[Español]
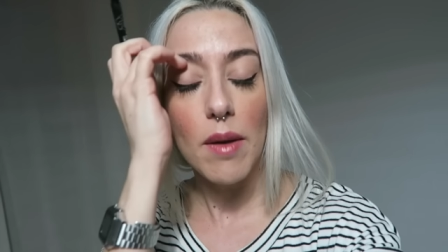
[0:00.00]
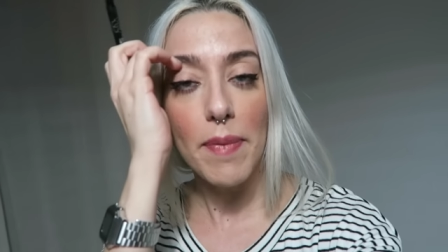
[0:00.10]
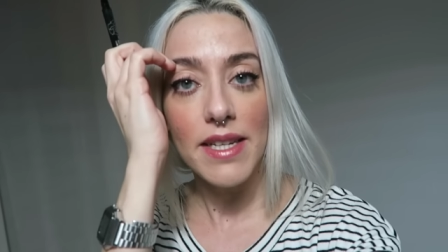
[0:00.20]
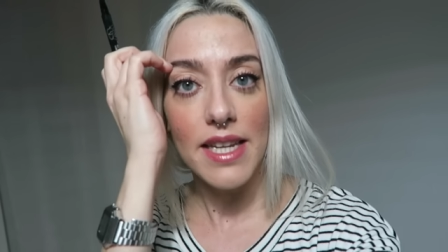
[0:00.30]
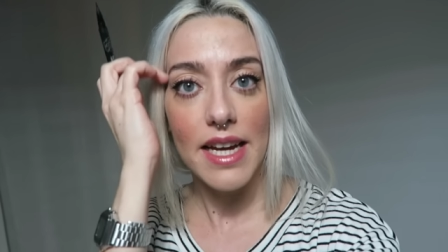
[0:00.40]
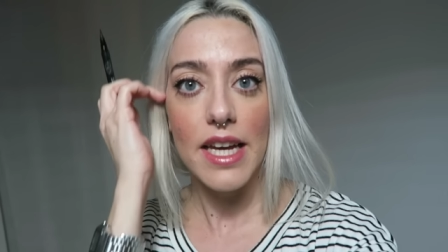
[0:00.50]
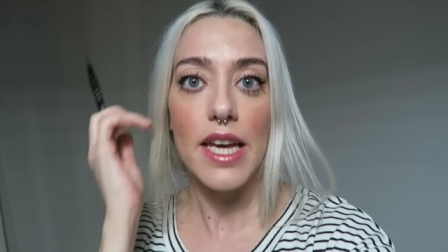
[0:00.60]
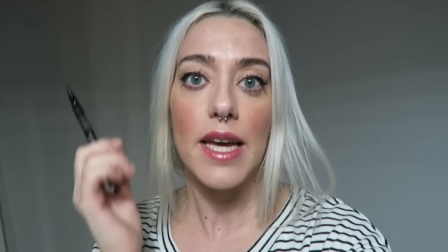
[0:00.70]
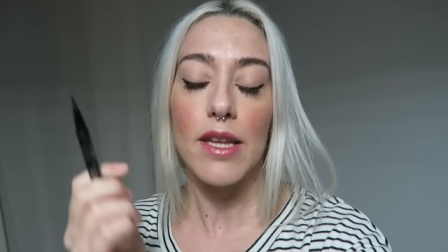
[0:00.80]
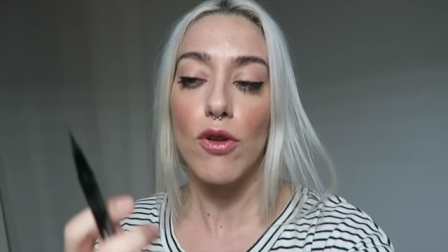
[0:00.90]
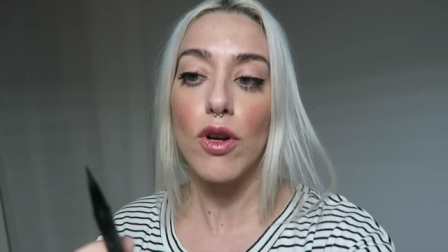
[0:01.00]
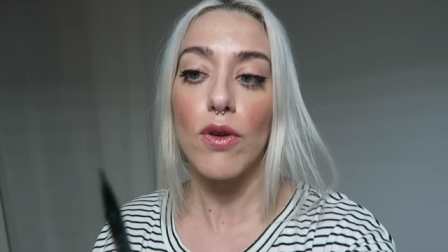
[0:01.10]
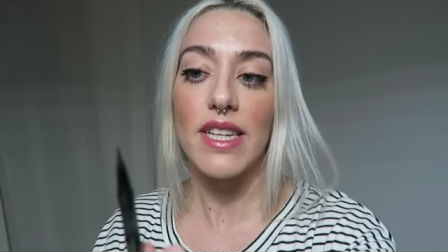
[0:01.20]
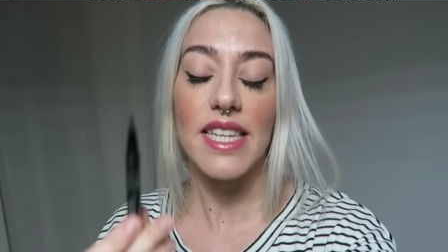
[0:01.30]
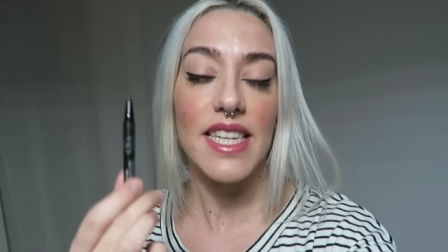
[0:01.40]
¿Qué pasa? Que yo
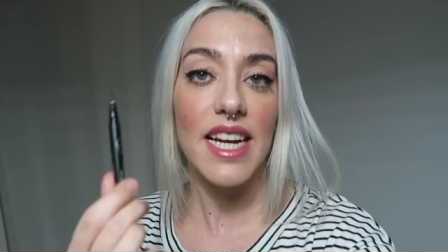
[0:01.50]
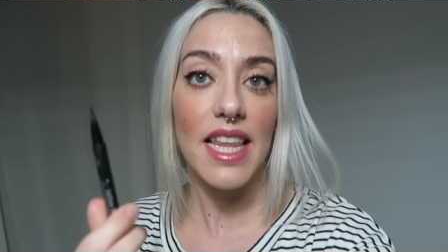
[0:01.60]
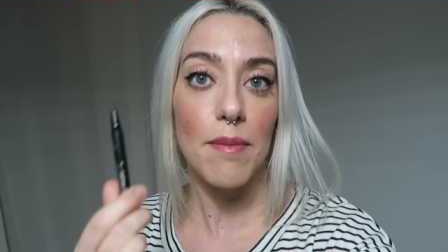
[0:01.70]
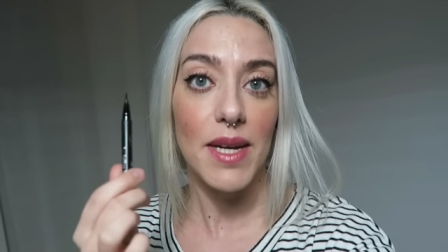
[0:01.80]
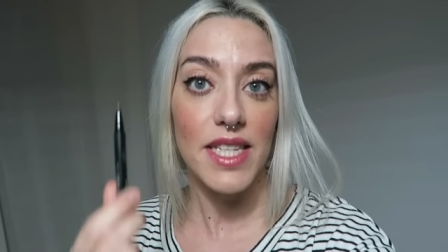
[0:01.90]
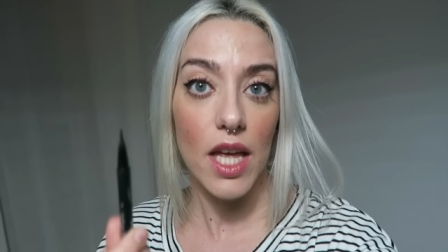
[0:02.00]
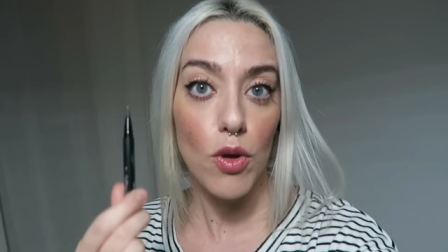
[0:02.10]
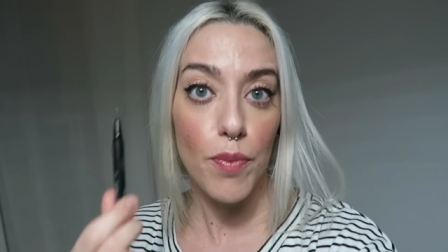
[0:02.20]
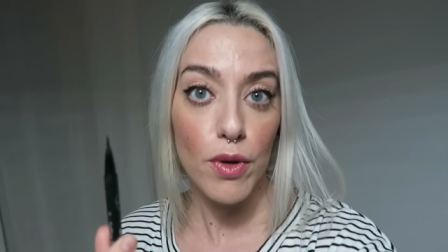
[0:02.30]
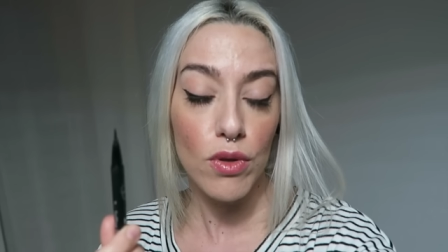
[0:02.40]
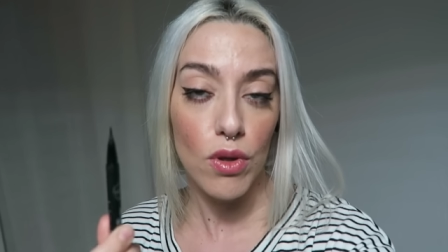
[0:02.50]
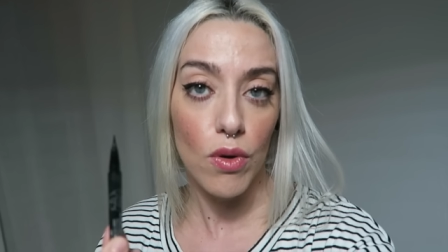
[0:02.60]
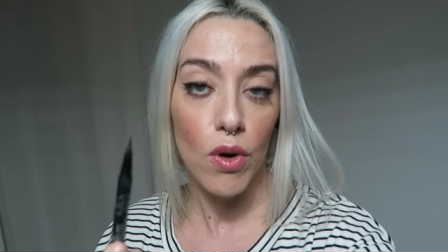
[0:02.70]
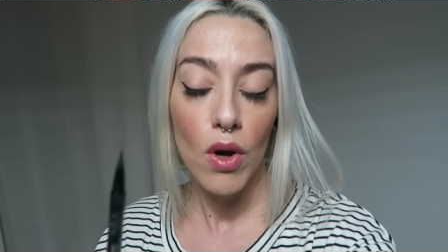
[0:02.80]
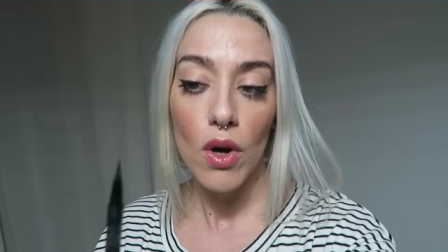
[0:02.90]
creo que se seca demasiado
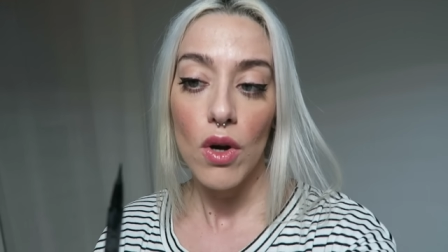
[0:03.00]
pronto